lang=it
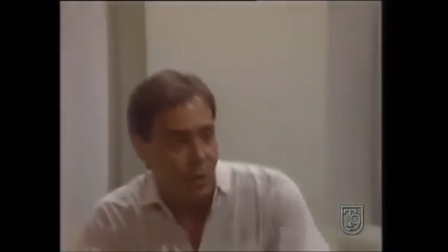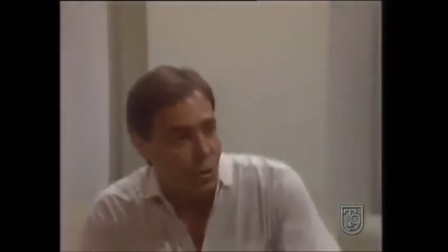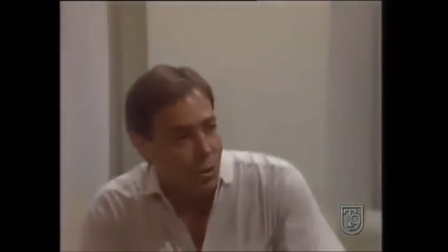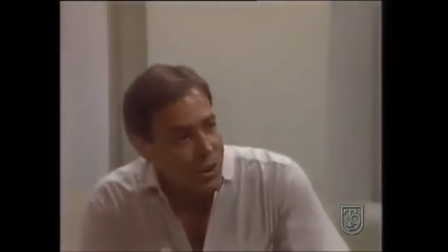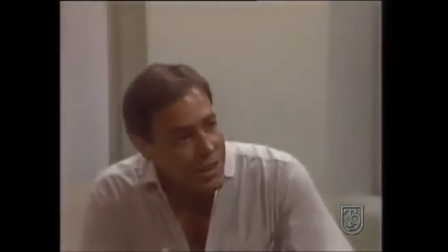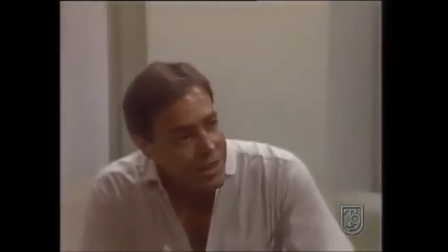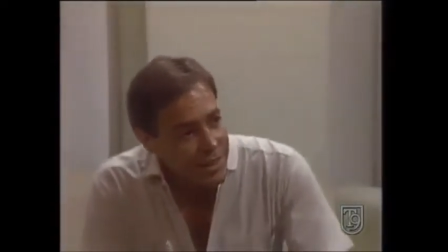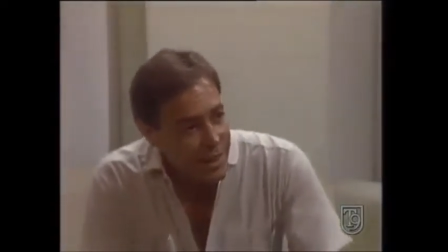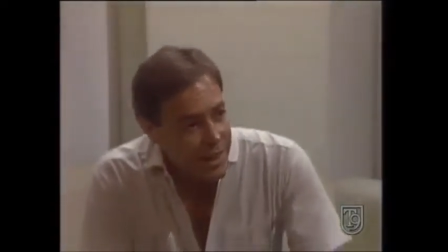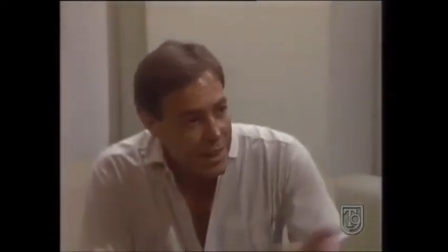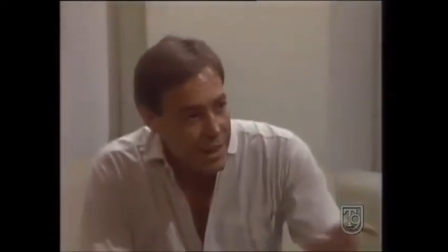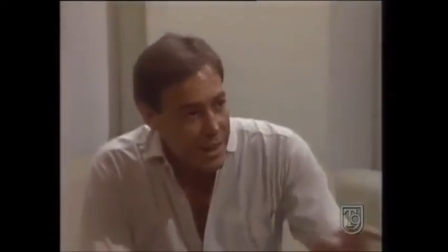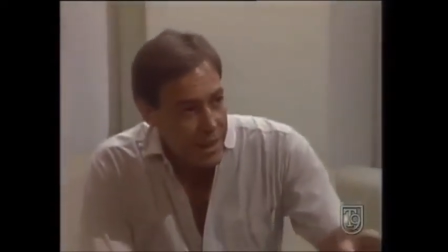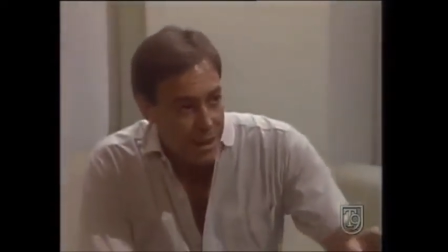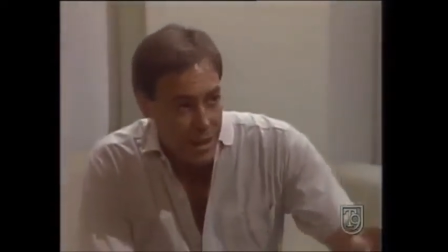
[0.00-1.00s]
L'altro
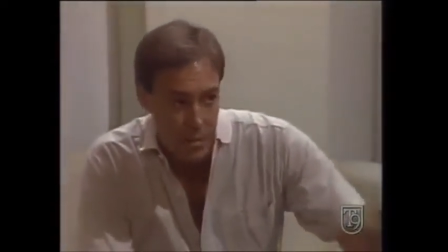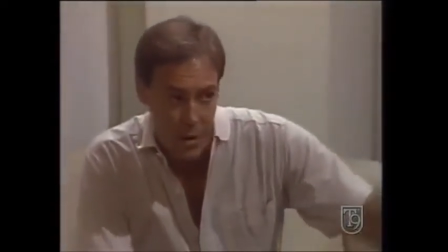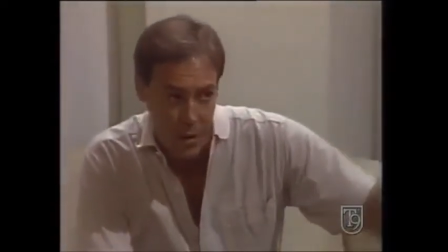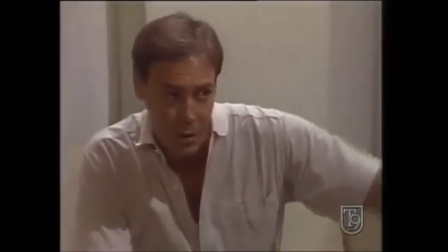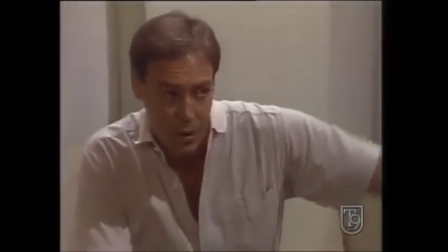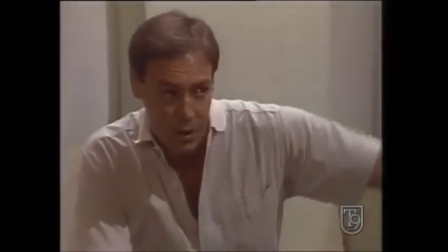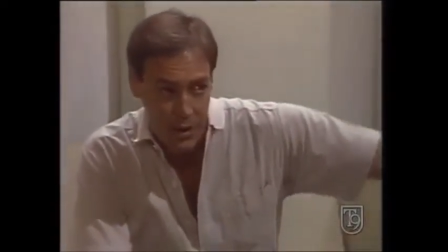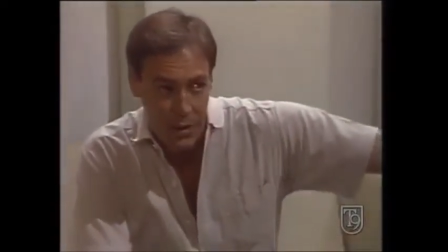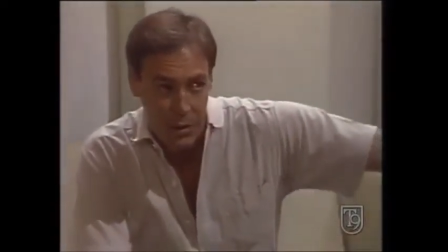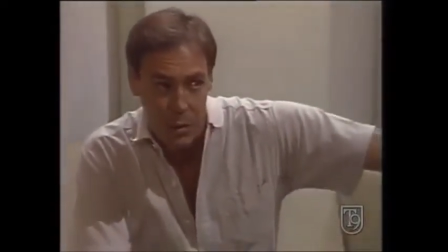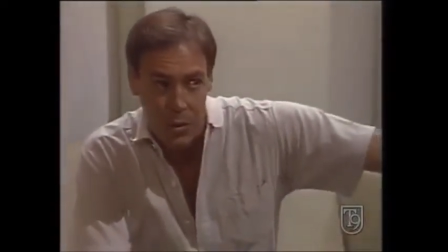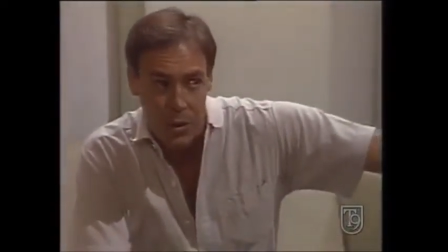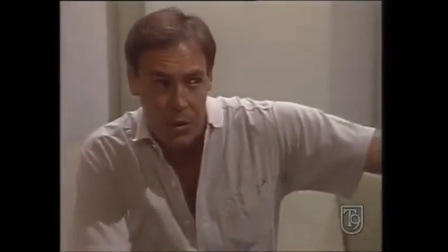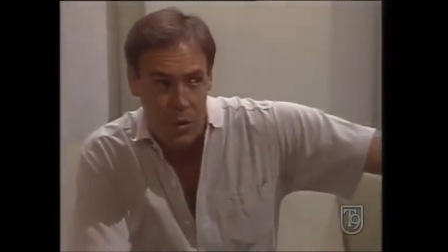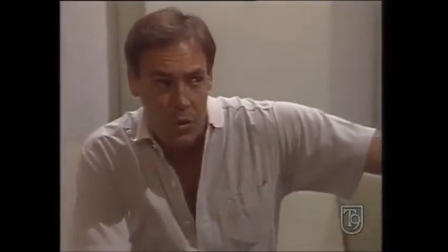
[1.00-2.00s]
giorno Tania e Marina
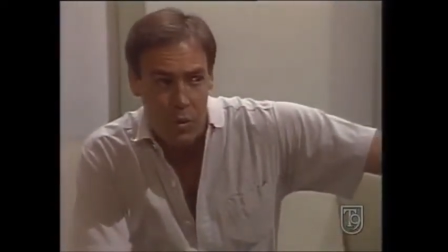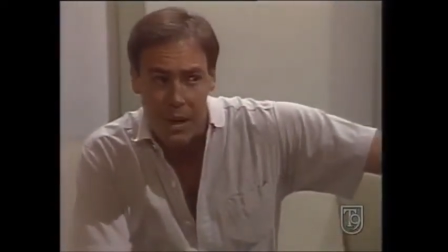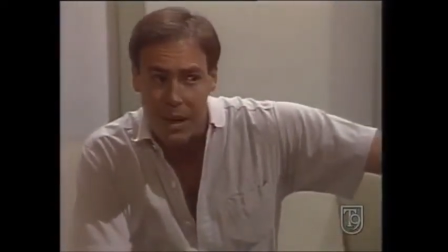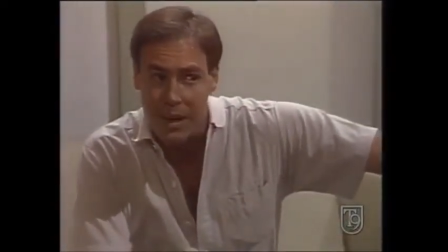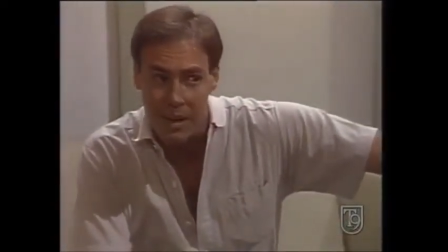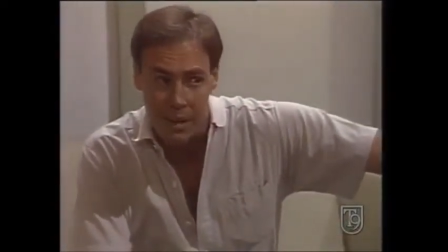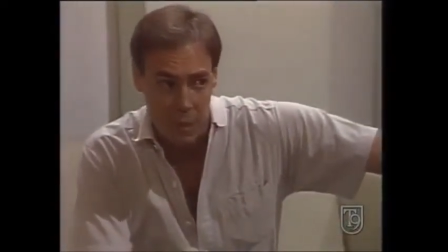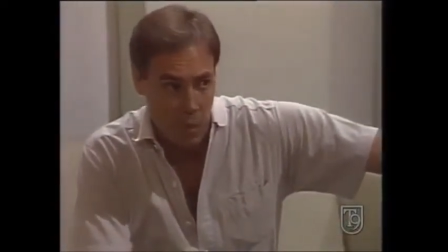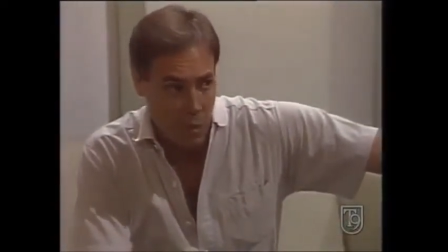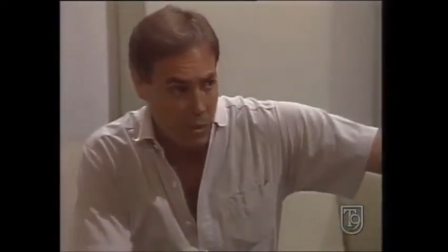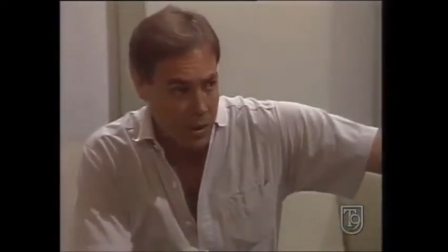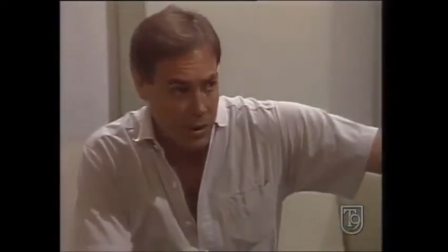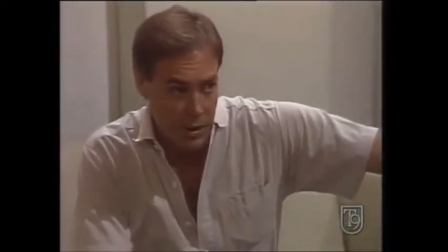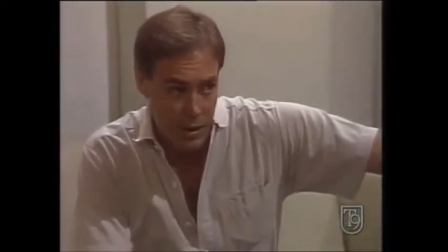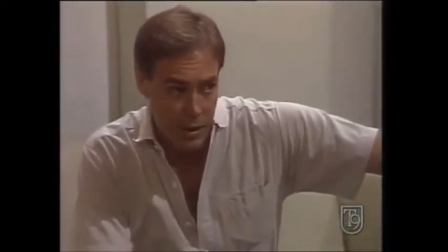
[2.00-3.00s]
hanno avuto una
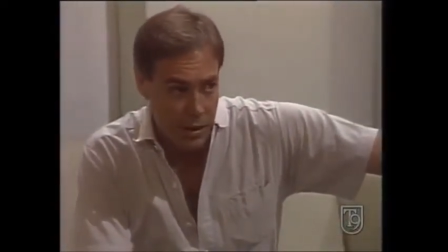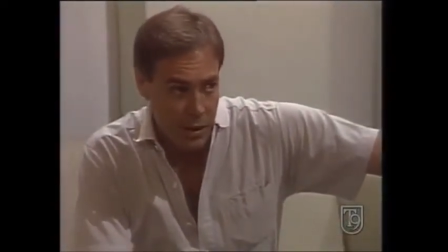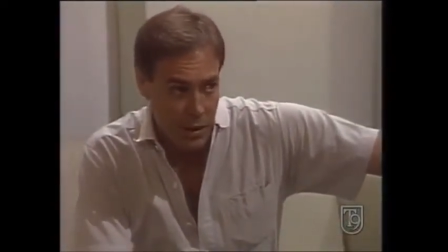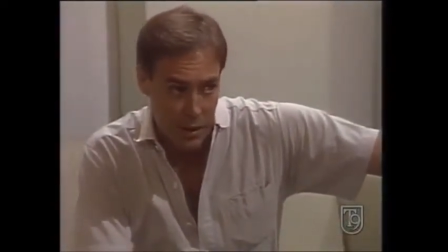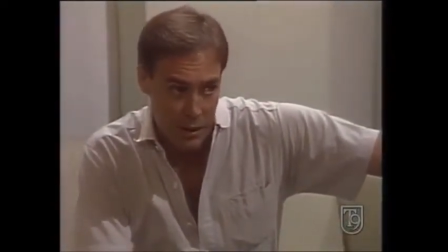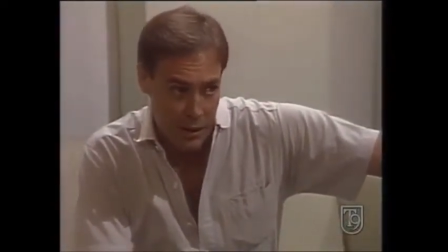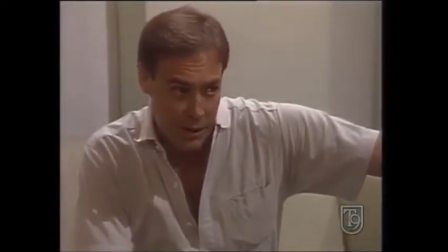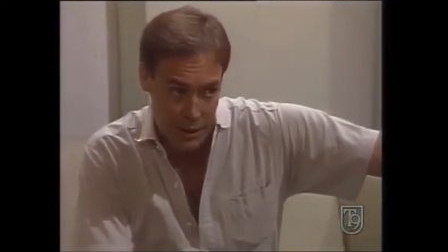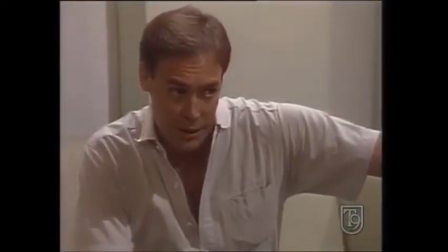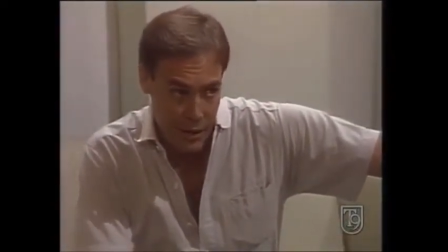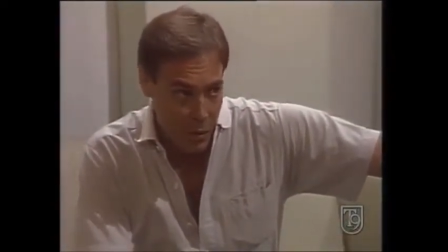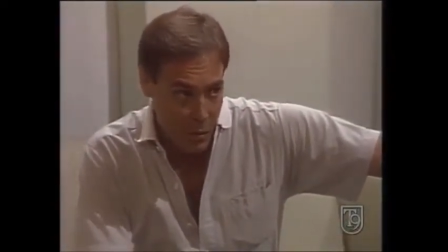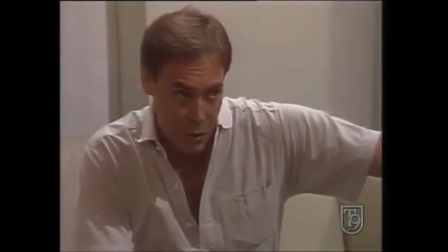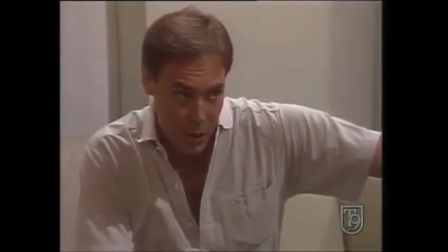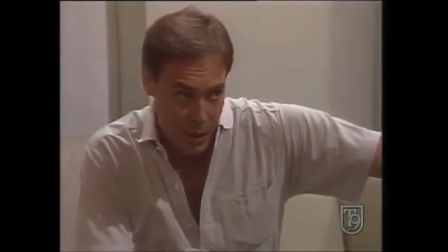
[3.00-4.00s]
discussione negli uffici lì al
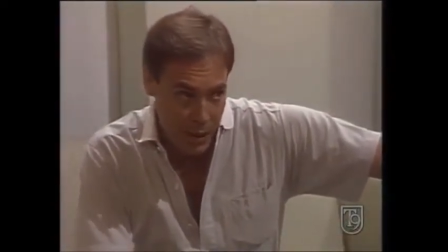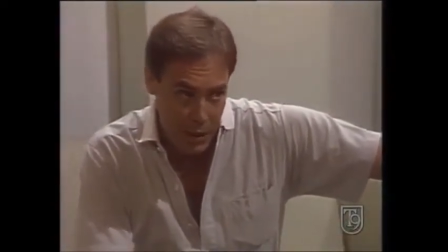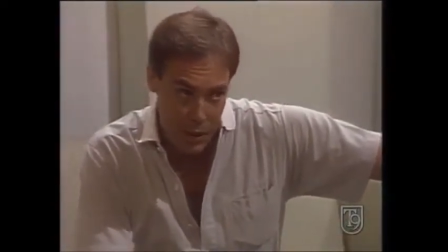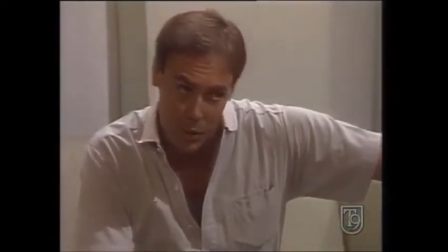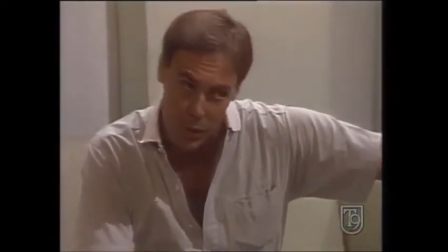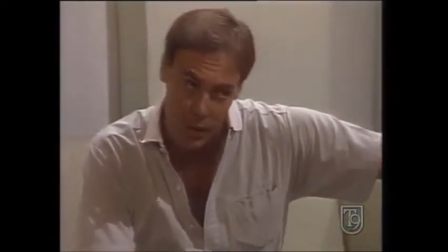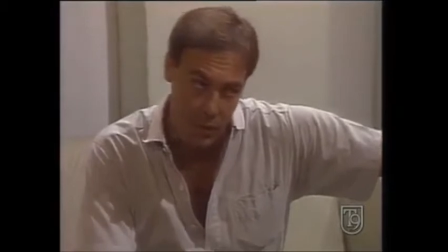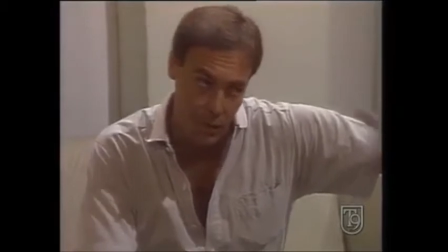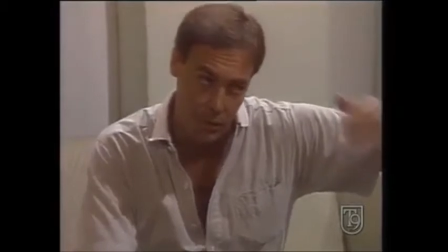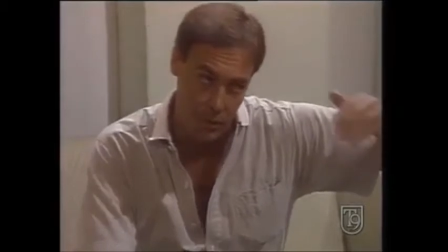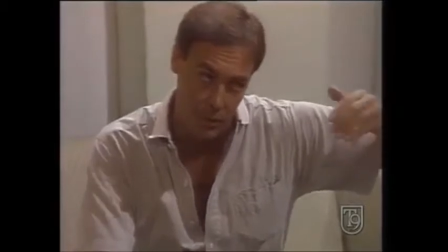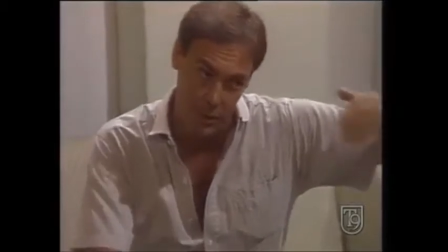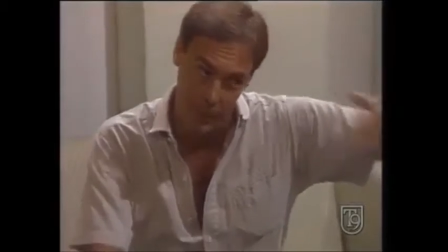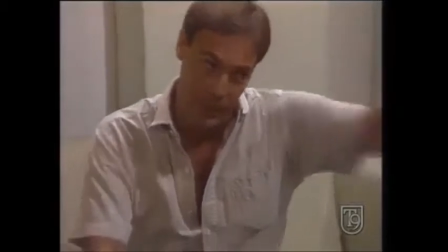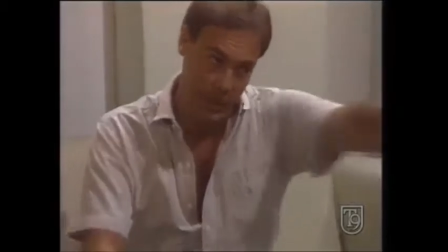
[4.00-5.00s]
centro d'assistenza che,
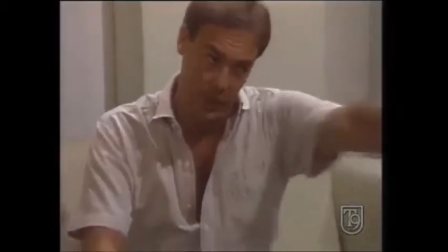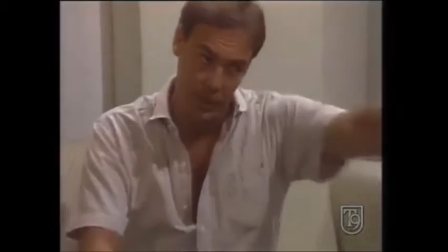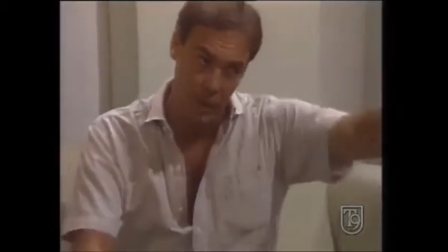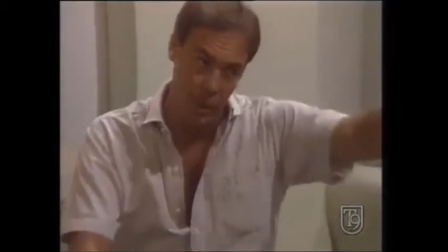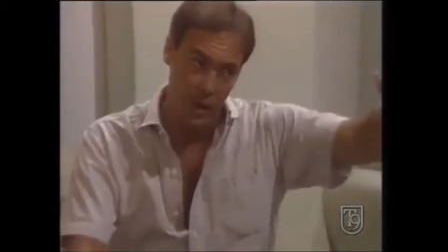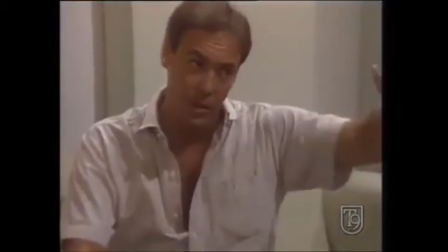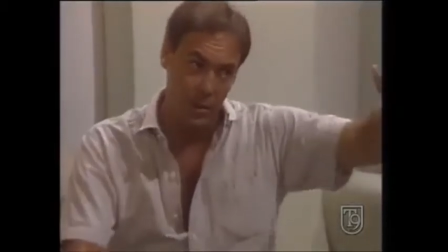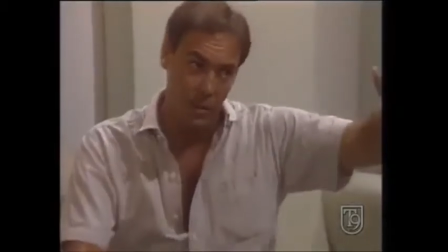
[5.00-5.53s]
insomma, beh,